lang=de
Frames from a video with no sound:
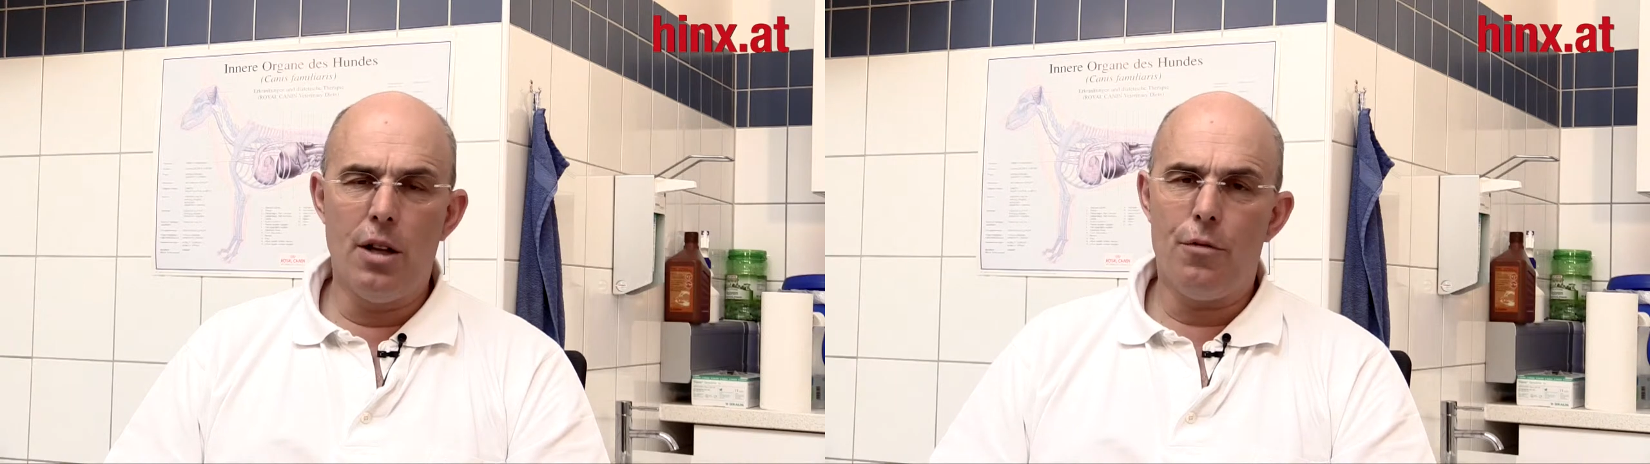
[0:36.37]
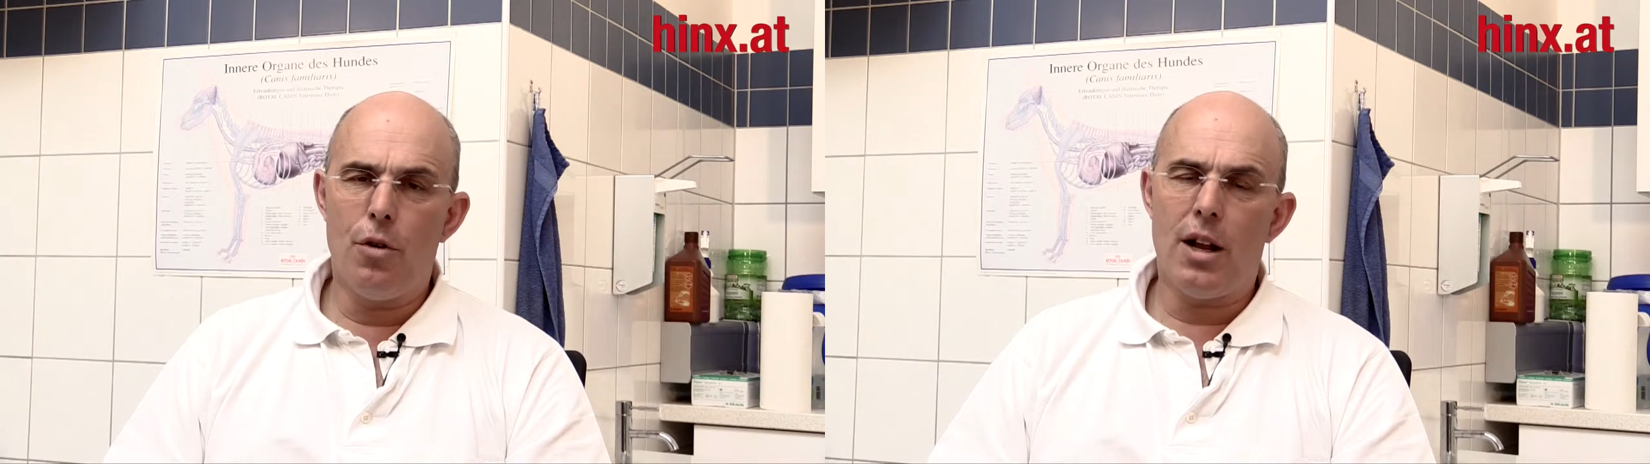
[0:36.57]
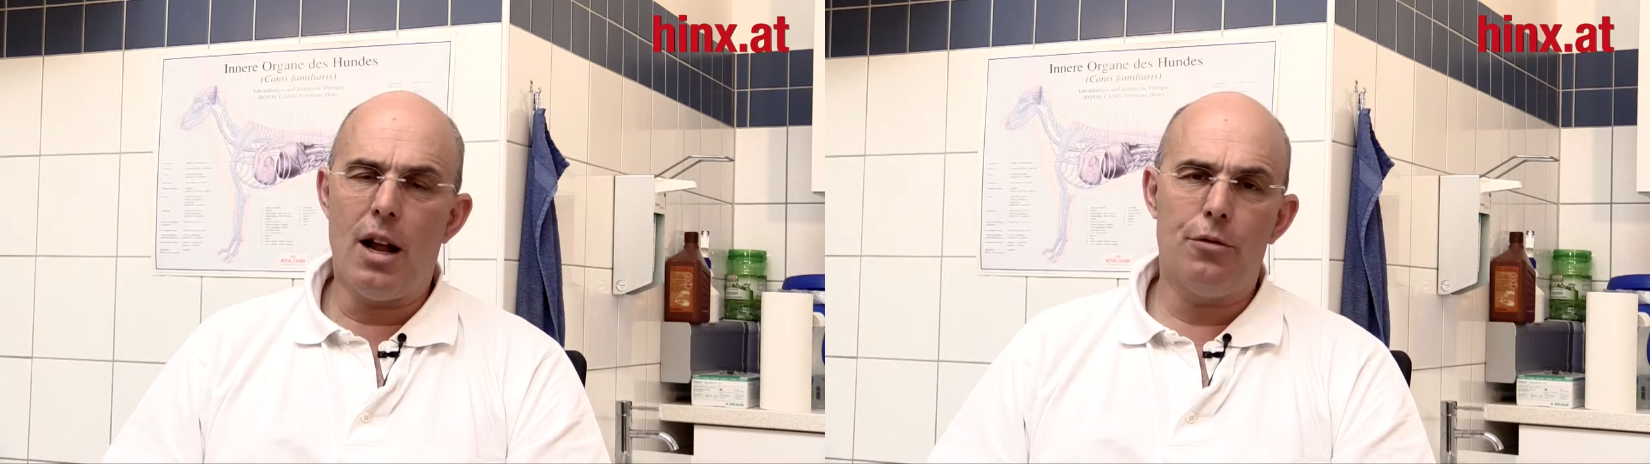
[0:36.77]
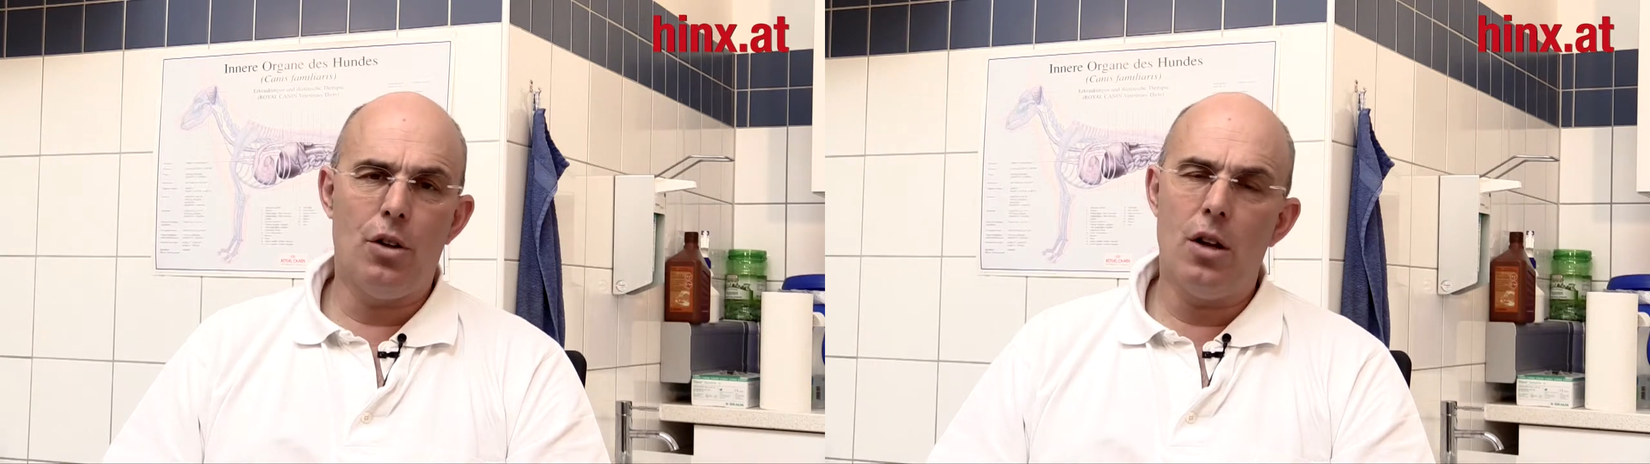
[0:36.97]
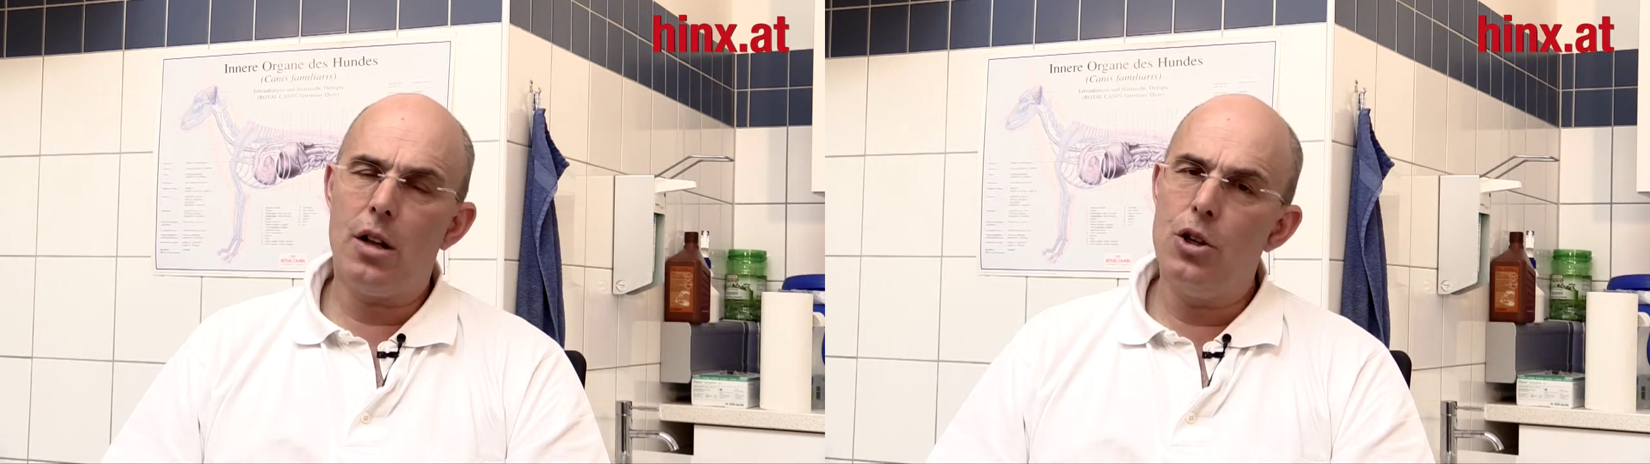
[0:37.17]
der vor Kraft
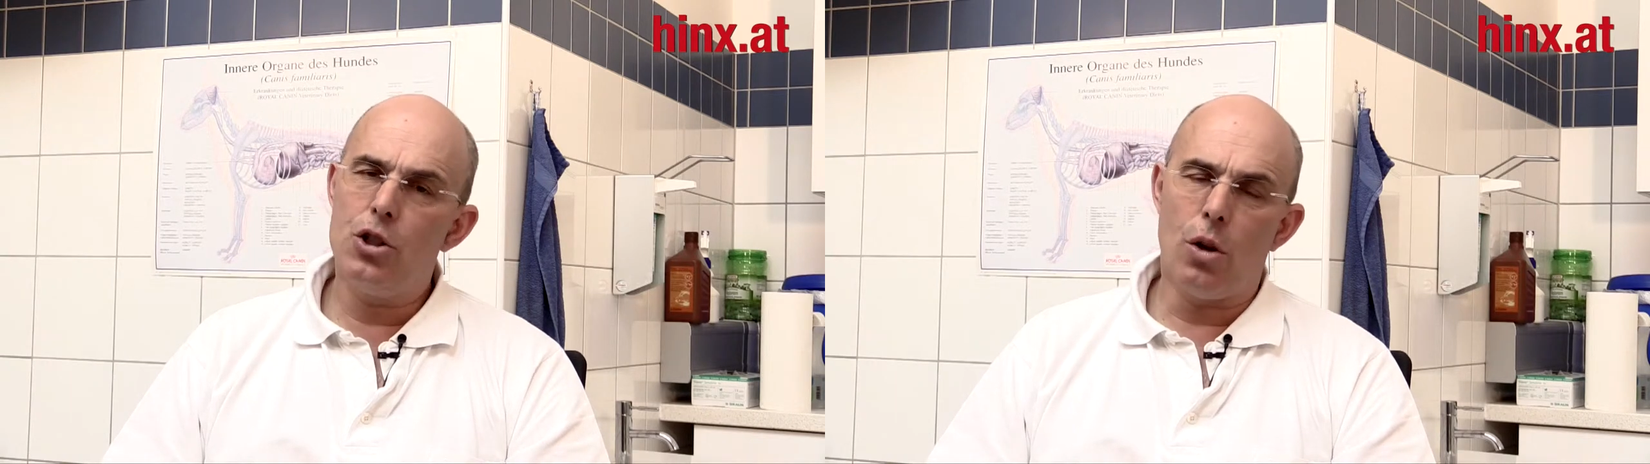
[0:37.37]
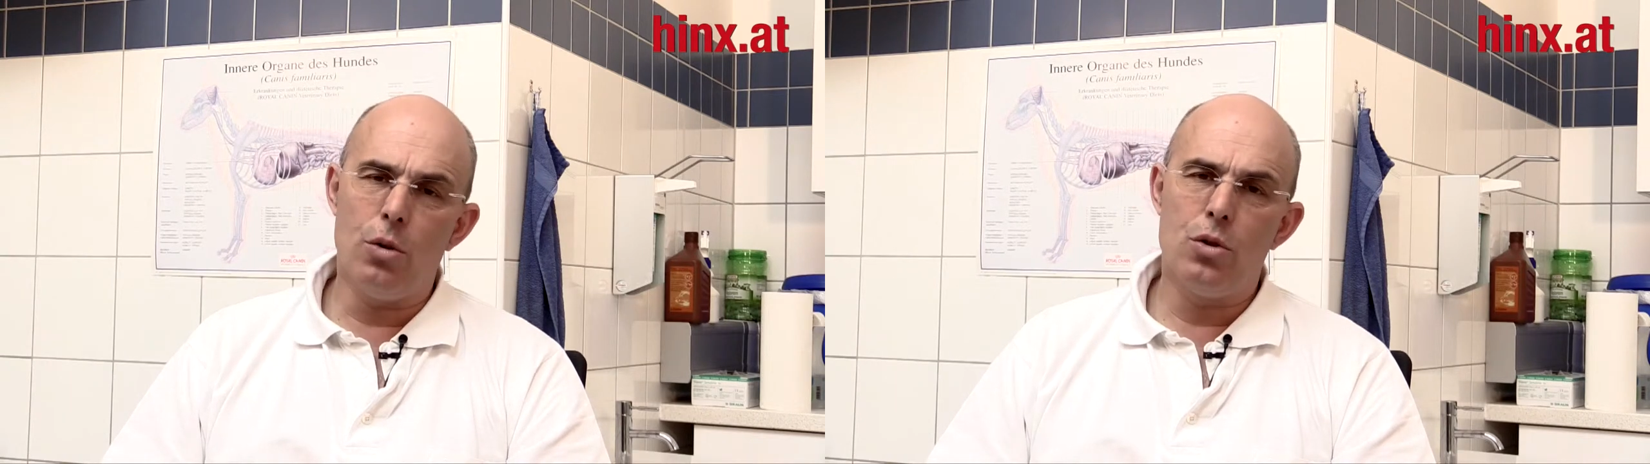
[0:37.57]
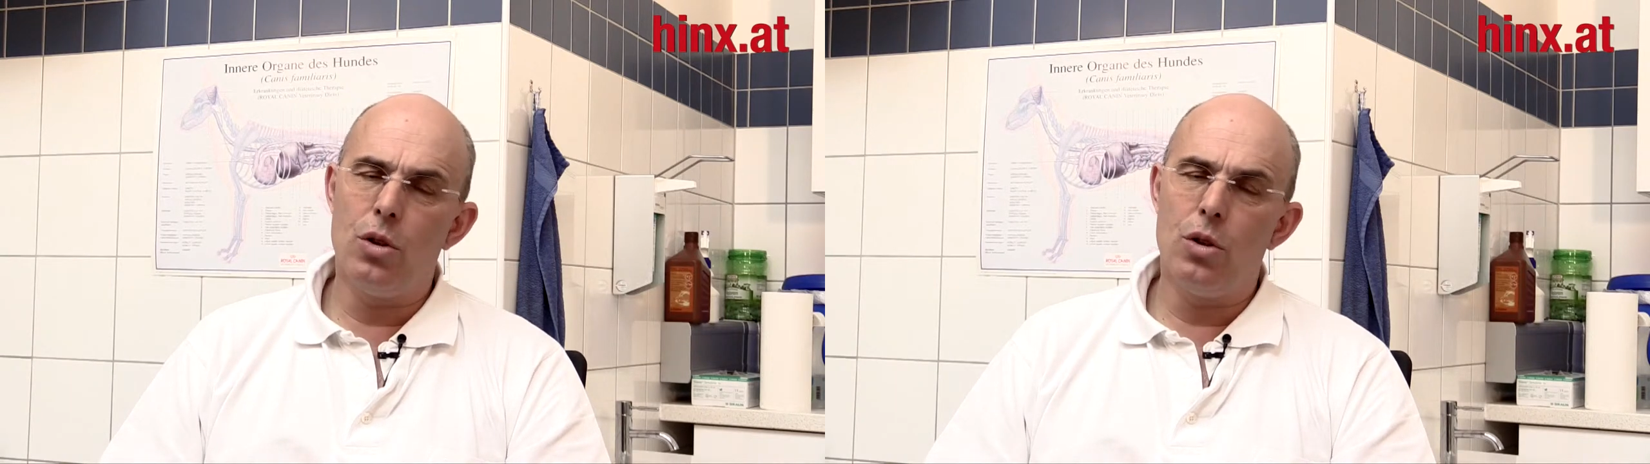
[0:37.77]
und Energie strotzt